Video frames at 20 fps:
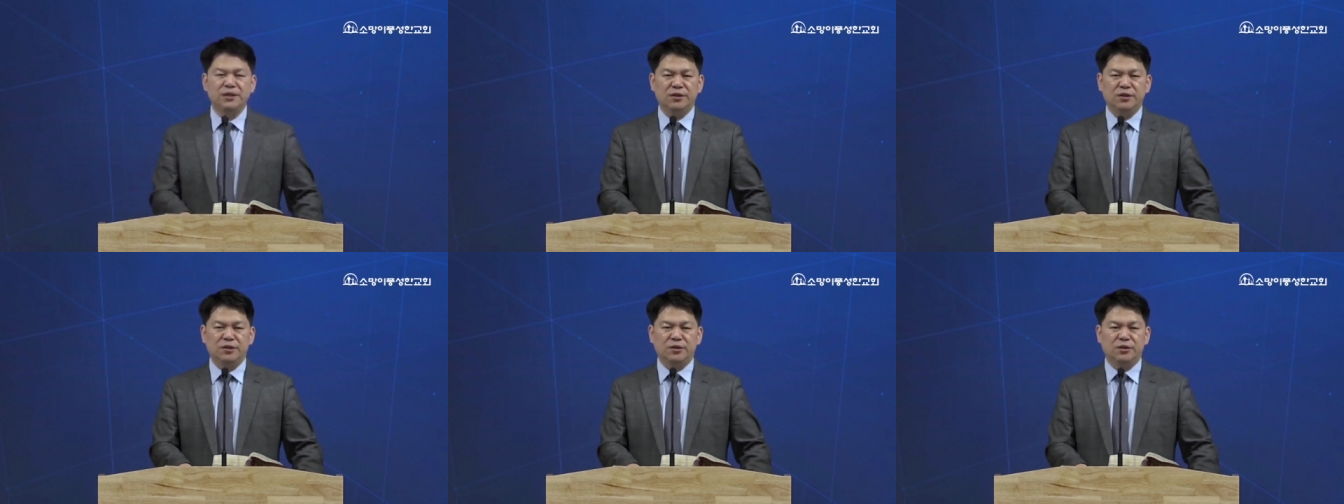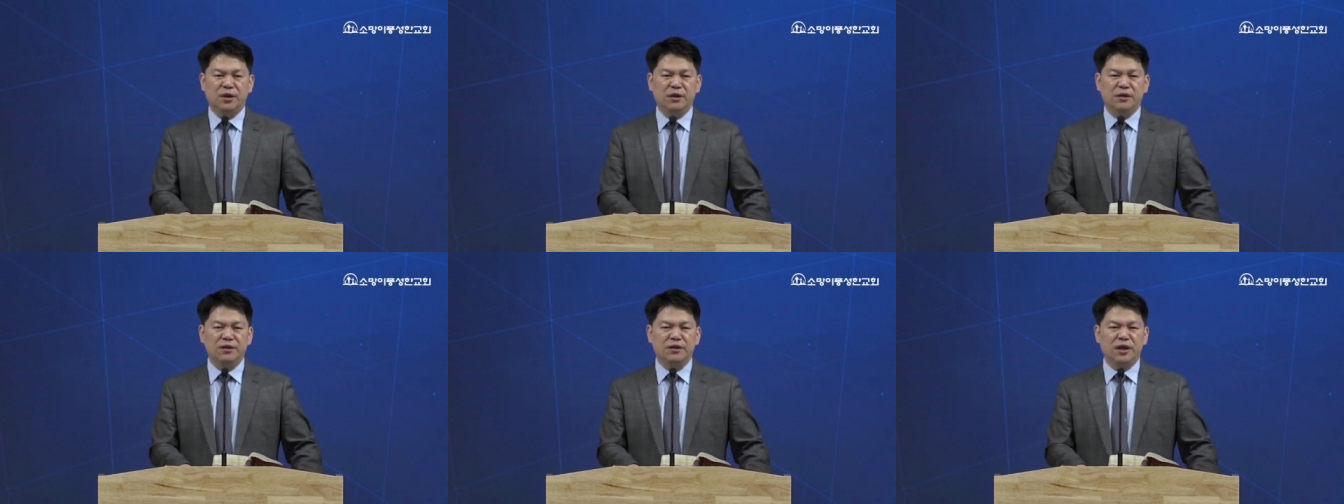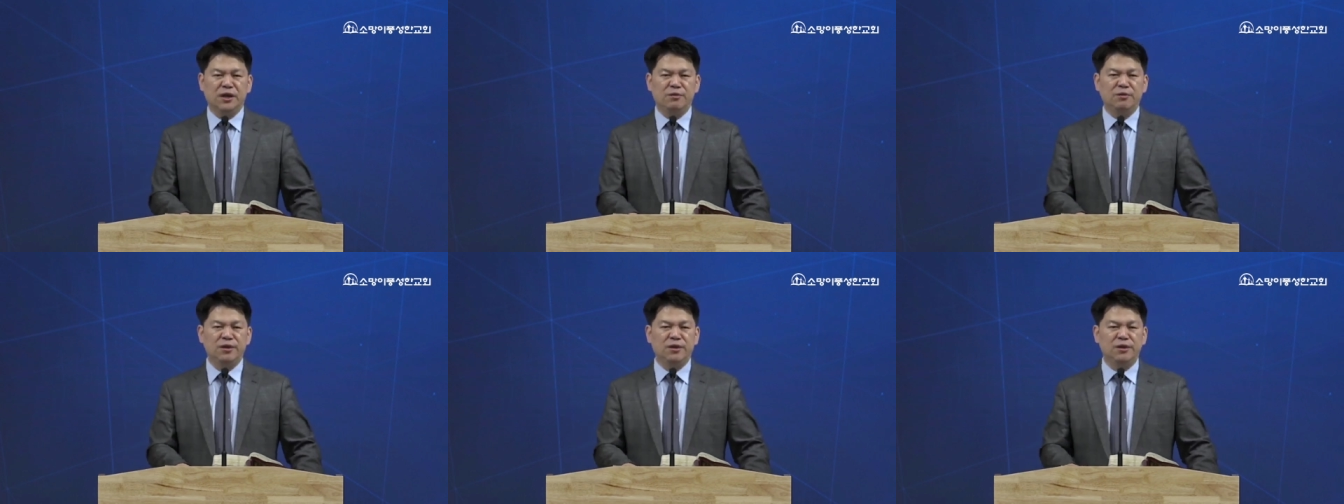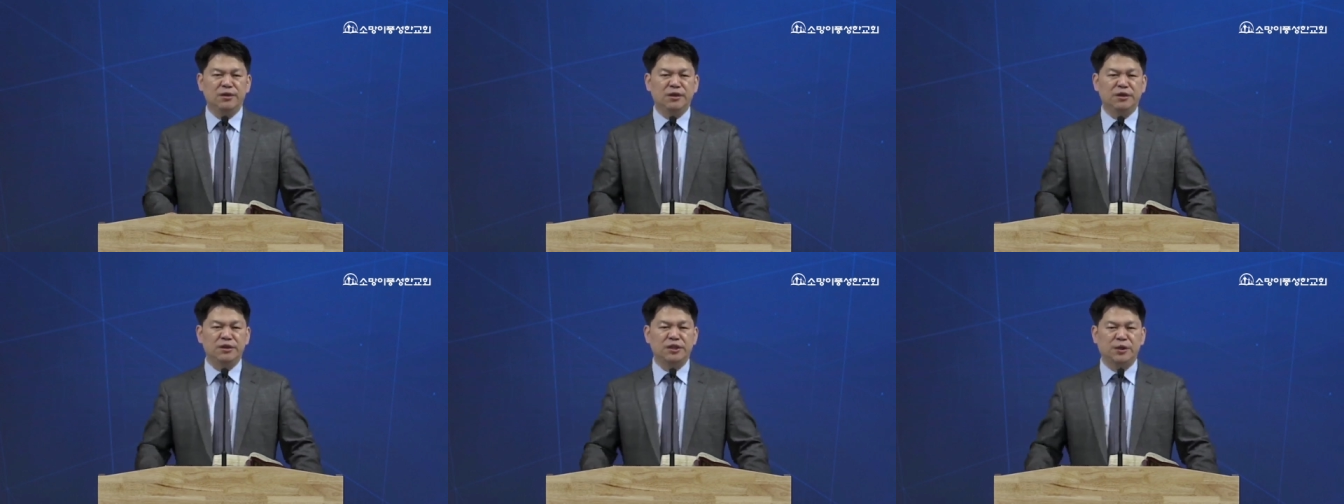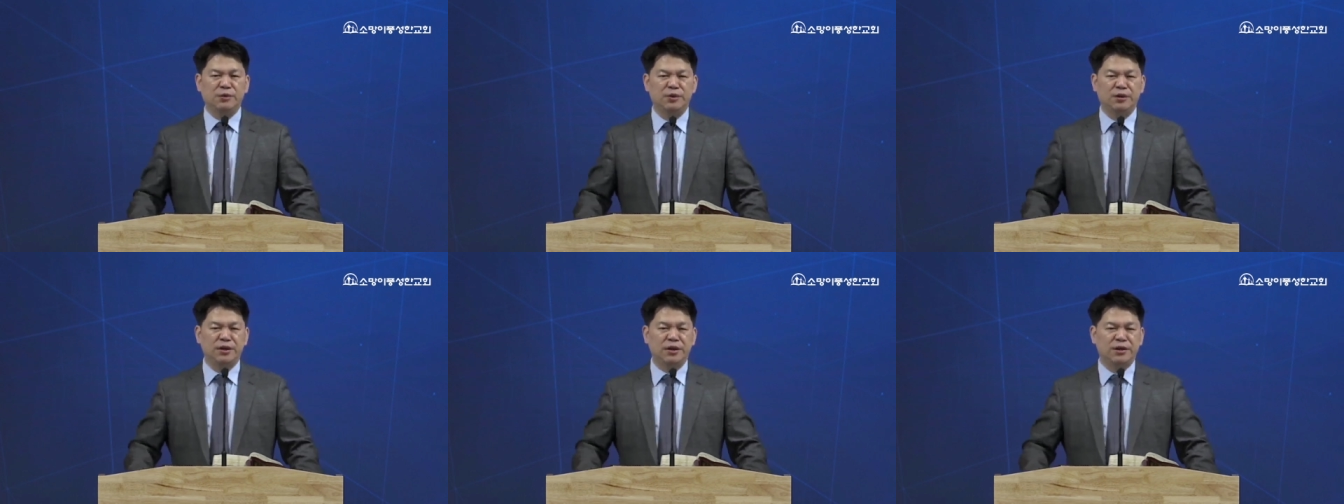여기에는 레위인들이
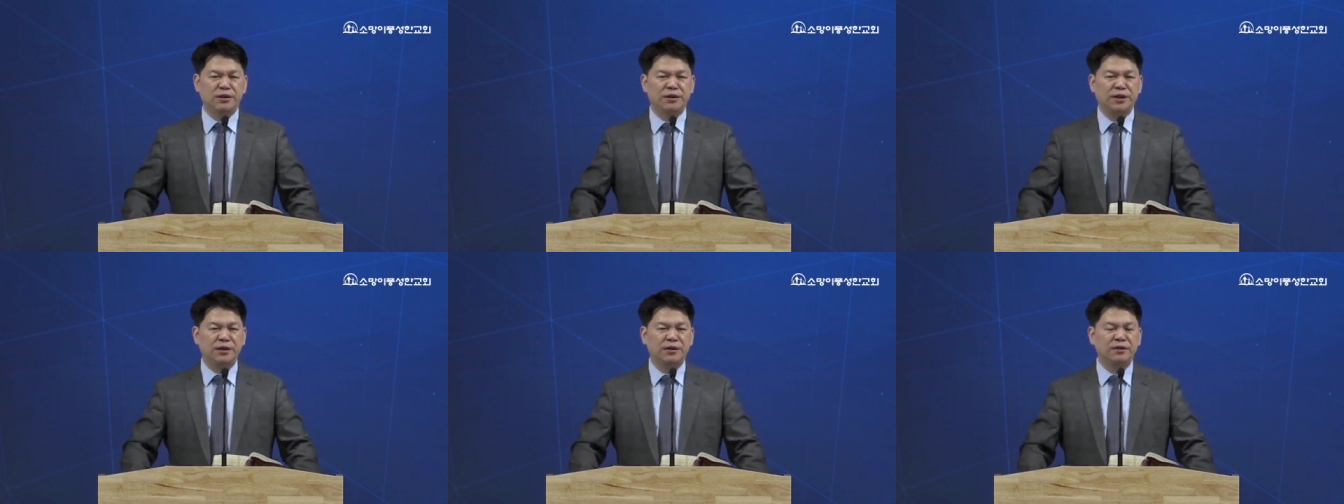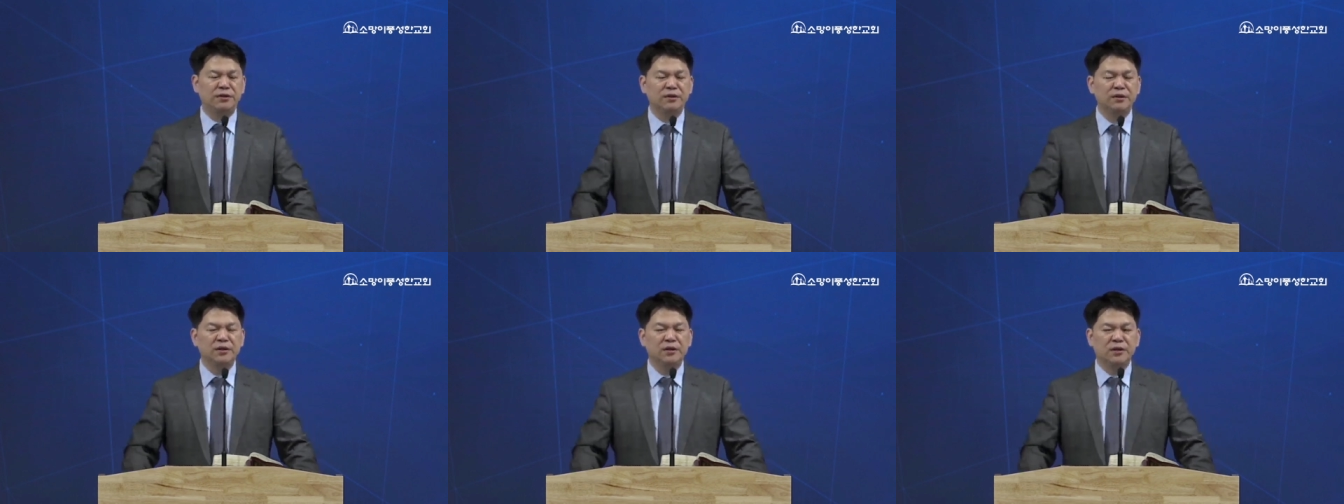제외되는데요.